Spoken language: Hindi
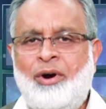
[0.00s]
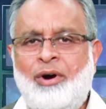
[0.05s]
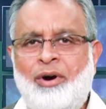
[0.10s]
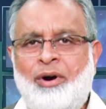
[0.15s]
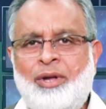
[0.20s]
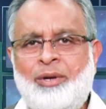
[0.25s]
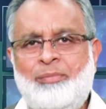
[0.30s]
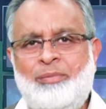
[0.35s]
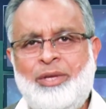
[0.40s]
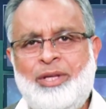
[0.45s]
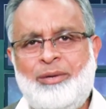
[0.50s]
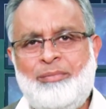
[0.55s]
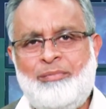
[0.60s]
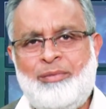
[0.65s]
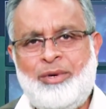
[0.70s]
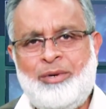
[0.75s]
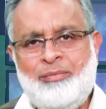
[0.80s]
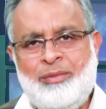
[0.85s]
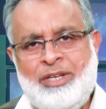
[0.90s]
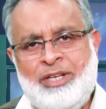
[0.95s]
और फिर
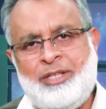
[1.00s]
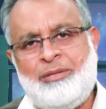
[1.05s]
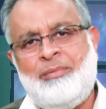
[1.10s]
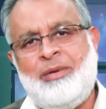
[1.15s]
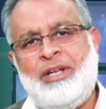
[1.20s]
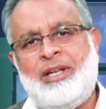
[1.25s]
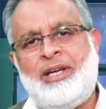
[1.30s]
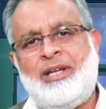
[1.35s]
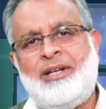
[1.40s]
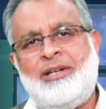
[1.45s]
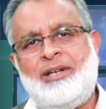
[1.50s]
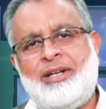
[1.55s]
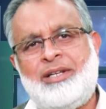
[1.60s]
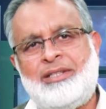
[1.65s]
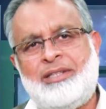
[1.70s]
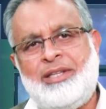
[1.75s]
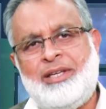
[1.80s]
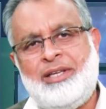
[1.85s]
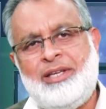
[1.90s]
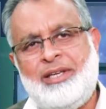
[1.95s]
मोमिन इतमान
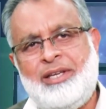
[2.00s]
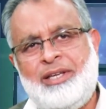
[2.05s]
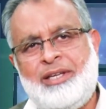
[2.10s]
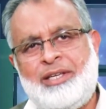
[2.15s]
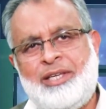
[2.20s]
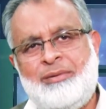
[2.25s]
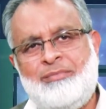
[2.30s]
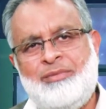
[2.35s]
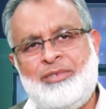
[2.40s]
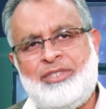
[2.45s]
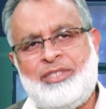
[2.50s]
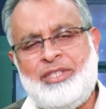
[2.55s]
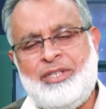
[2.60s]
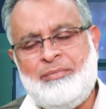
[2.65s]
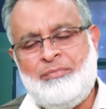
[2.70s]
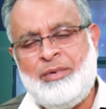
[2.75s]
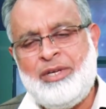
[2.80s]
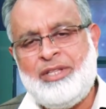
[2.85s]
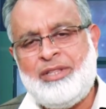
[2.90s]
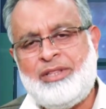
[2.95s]
रखता है कि
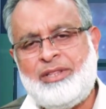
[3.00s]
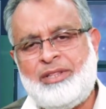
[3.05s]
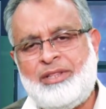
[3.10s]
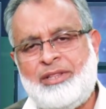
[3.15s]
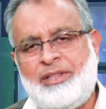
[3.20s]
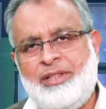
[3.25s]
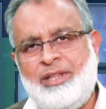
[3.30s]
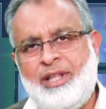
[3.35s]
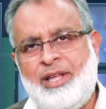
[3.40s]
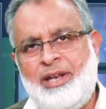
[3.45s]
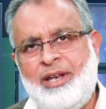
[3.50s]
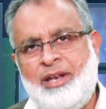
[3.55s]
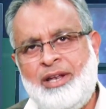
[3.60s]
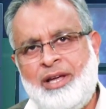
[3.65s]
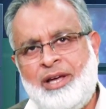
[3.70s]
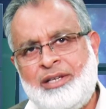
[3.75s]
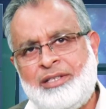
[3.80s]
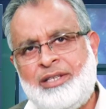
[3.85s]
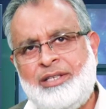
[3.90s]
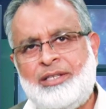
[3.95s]
मुसीबत
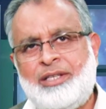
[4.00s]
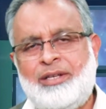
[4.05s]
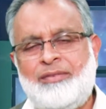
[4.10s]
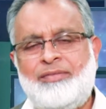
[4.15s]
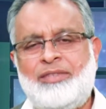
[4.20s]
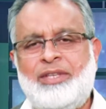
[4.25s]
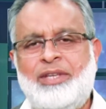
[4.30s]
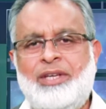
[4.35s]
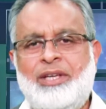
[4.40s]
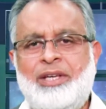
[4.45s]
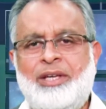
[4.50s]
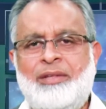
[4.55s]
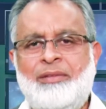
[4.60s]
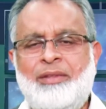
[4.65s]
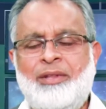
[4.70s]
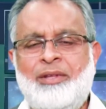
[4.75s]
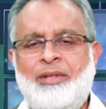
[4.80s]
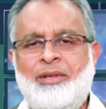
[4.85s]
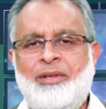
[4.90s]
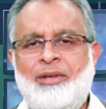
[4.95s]
अल्लाह की तरफ से है
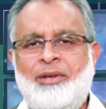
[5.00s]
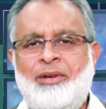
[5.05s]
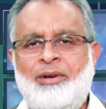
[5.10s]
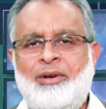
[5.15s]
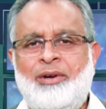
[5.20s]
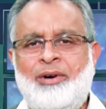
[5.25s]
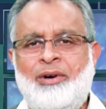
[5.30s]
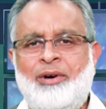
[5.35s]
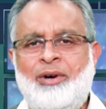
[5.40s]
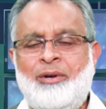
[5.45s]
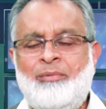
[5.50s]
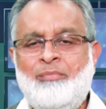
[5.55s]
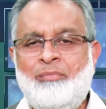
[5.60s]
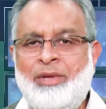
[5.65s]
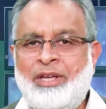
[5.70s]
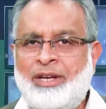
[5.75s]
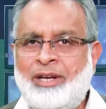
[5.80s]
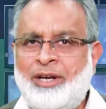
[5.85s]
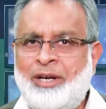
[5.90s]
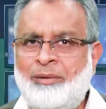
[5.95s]
और
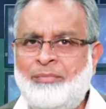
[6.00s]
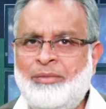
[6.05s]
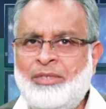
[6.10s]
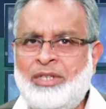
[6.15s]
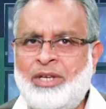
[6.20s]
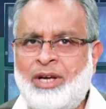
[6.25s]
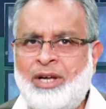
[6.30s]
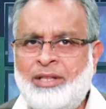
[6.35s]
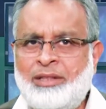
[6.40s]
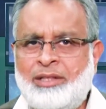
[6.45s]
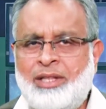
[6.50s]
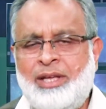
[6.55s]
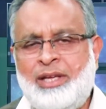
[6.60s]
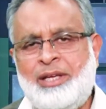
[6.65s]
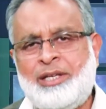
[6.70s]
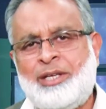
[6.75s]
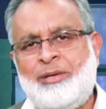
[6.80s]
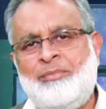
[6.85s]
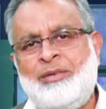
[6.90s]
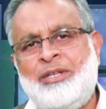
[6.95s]
मेरा रब जानता
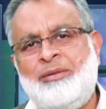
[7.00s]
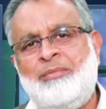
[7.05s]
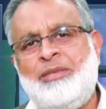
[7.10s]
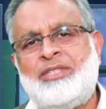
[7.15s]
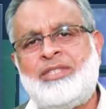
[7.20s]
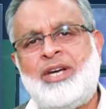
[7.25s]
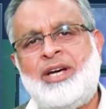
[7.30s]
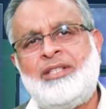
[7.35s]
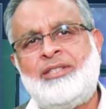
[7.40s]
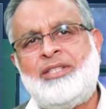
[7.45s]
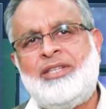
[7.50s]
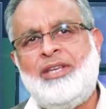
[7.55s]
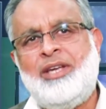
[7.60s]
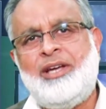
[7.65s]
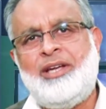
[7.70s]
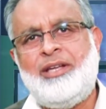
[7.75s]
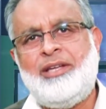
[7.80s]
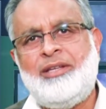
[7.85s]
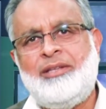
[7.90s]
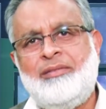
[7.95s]
है कि मेरी बिसात
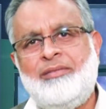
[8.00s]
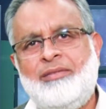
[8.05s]
क्या है